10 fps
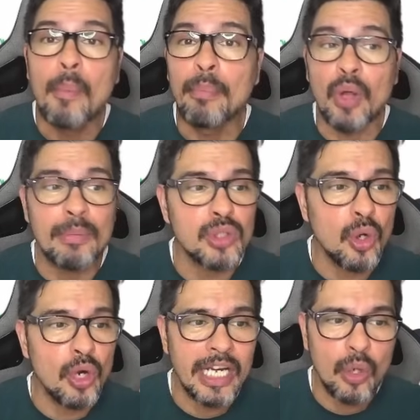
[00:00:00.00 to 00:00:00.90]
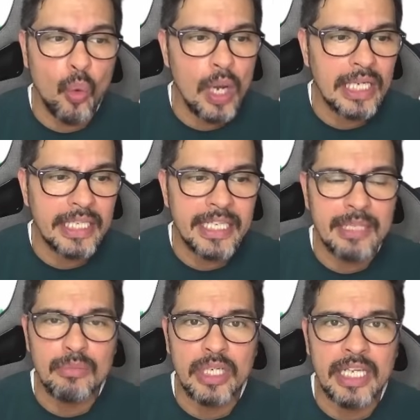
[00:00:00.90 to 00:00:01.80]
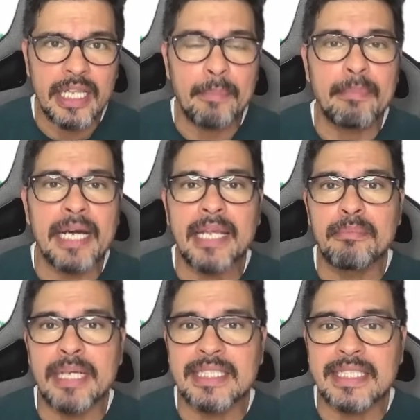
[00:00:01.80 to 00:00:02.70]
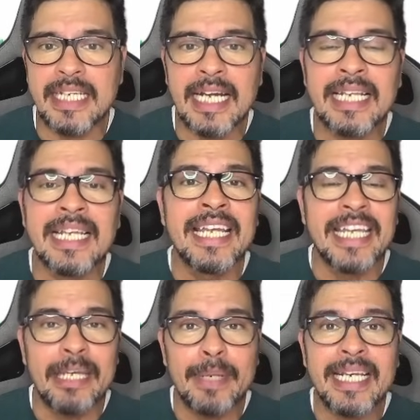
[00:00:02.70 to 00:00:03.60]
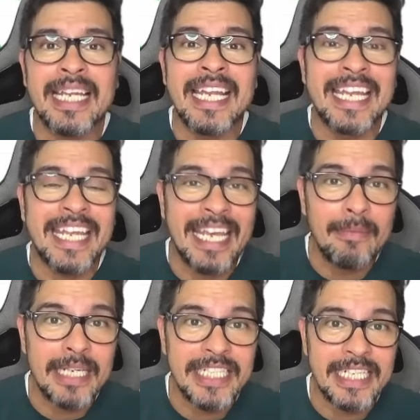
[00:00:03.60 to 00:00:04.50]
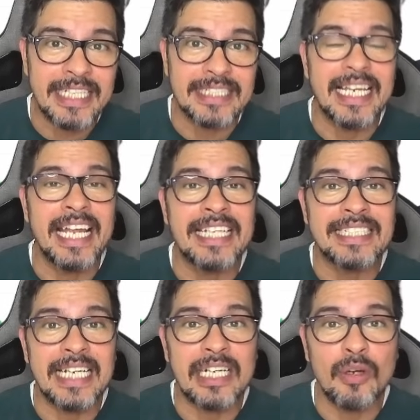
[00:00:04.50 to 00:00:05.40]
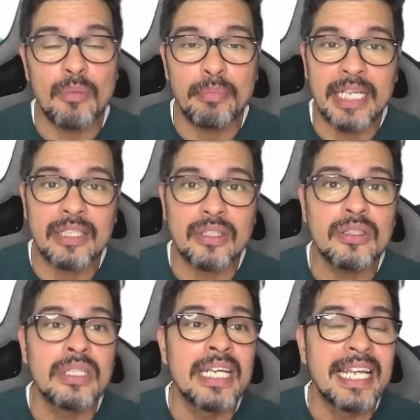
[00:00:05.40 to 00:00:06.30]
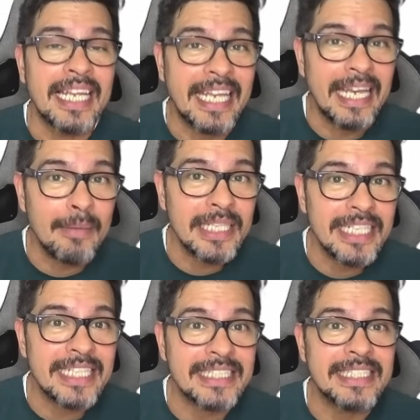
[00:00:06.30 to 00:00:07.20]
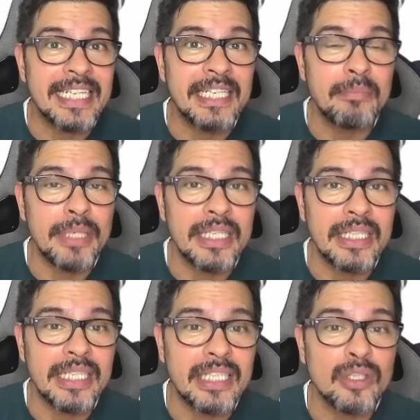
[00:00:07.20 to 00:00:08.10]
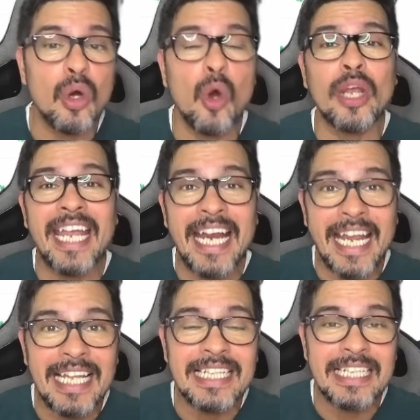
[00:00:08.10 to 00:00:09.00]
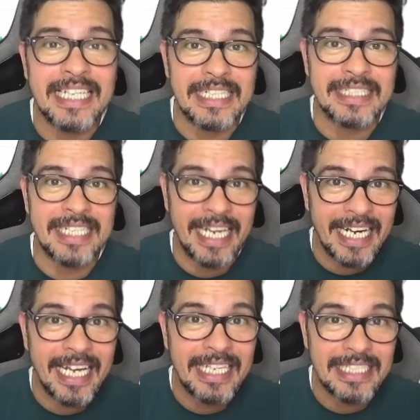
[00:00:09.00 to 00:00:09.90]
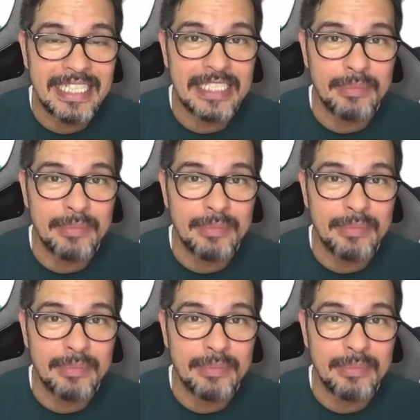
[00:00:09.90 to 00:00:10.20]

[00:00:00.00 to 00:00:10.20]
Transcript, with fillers: Podemos coger cualquier moneda para investigar y ver qué ballenas están comprando, qué ballenas están invirtiendo o qué grandes, qué grandes